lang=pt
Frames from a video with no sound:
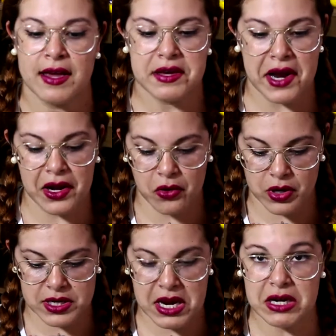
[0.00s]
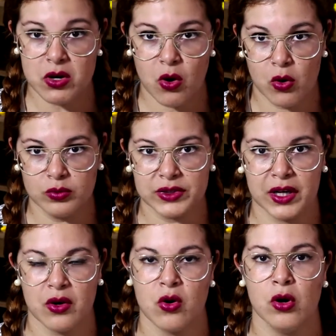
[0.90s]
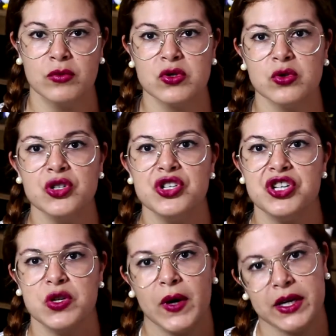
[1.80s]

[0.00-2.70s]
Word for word: E, ela, e ele conta como surgiu